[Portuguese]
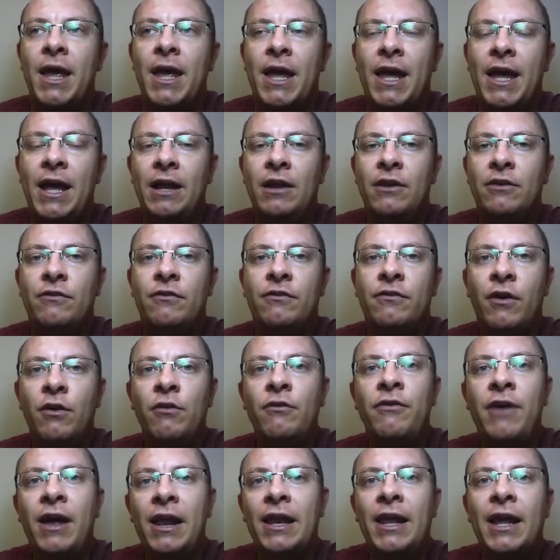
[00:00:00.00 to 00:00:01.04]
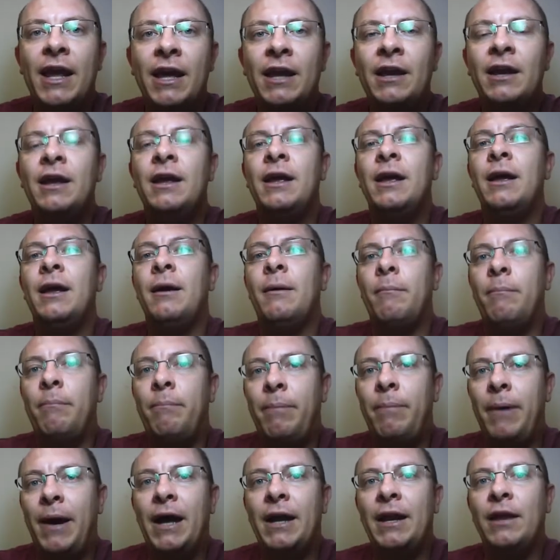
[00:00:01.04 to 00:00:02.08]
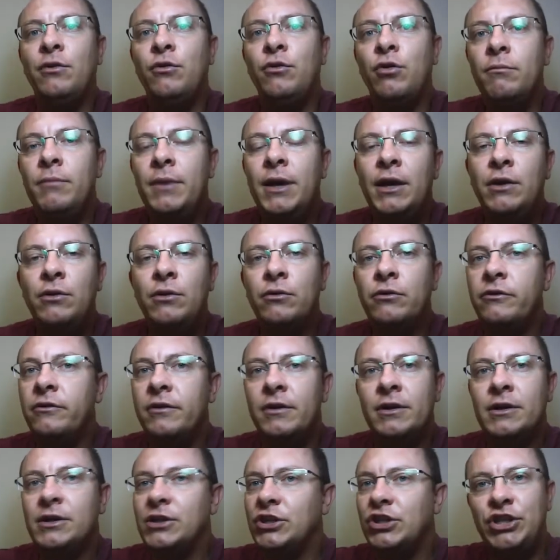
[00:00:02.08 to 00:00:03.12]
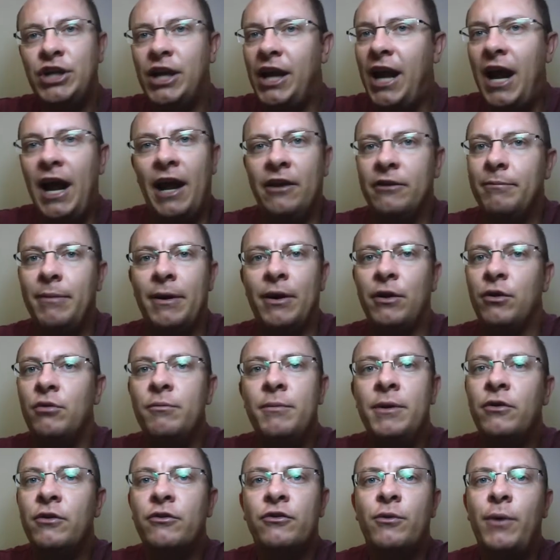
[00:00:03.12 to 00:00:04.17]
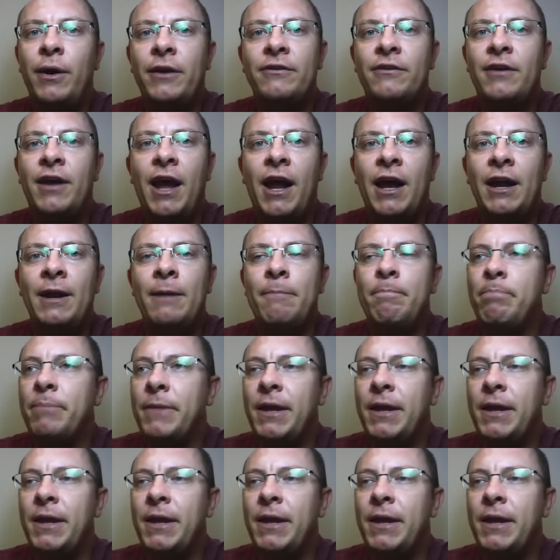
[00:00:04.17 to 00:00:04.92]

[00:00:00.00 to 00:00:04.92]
eles vão valer para domínios gerais, para domínios quaisquer,